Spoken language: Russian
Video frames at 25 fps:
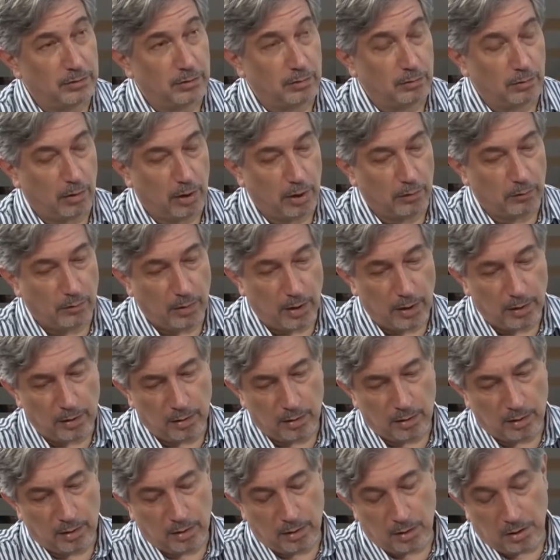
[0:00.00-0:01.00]
Турции в
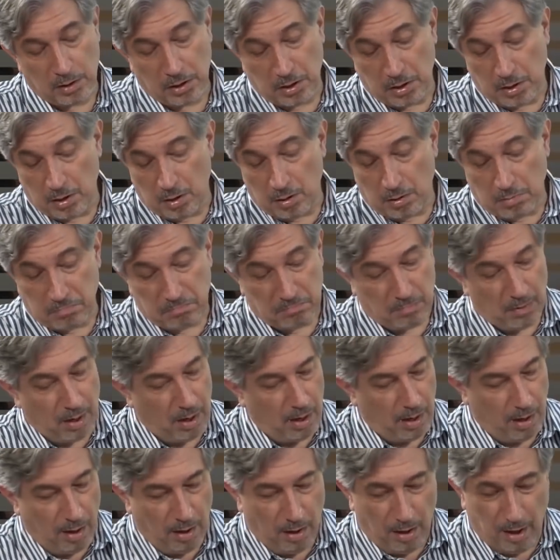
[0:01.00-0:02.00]
этом регионе.
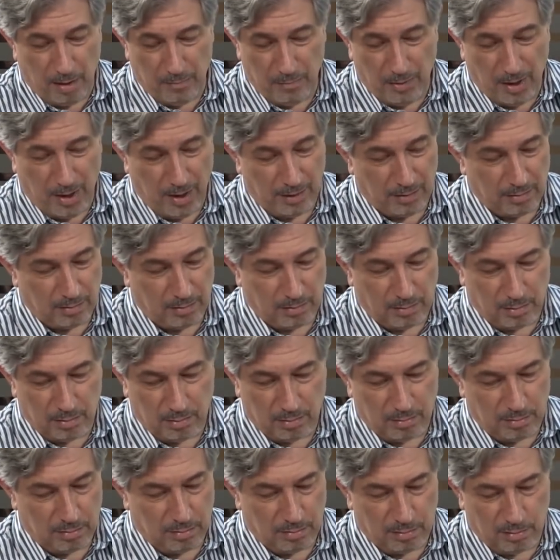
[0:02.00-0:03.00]
Если вы
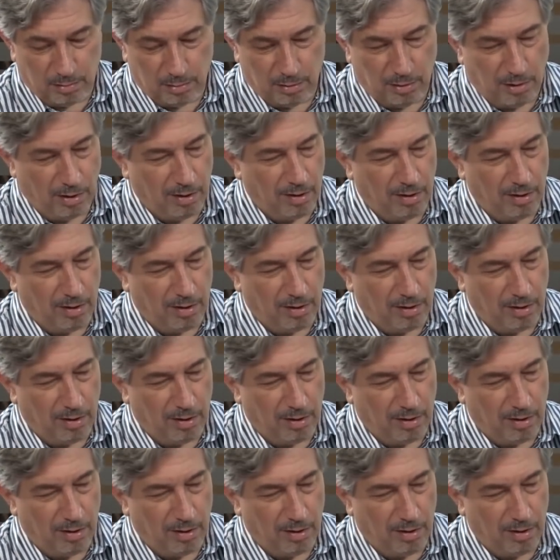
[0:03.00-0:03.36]
посмотрите на то,